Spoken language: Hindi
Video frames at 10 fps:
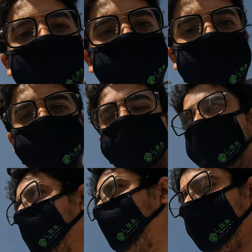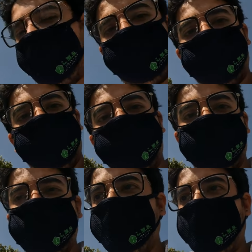भी यहाँ पे कम पड़ेगा बट
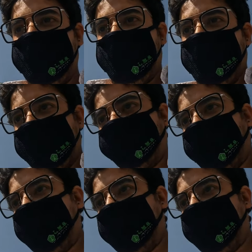एज़